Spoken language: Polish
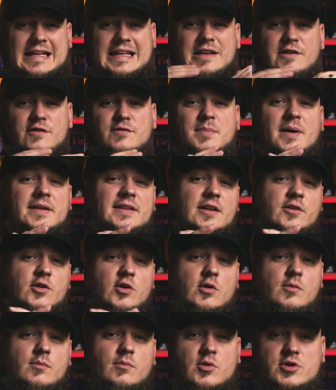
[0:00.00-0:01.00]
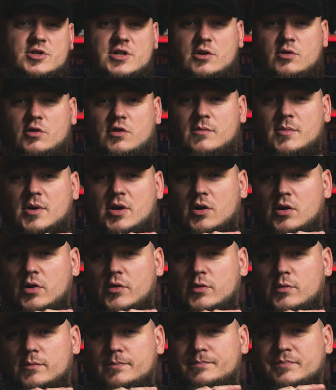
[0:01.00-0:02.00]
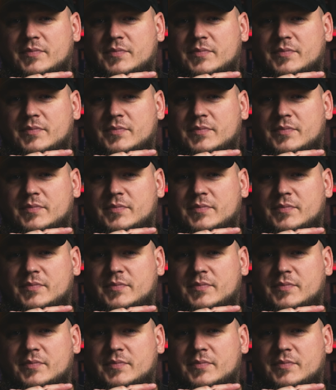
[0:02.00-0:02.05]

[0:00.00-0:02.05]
i wpada do Morza Ruchomego Lodu.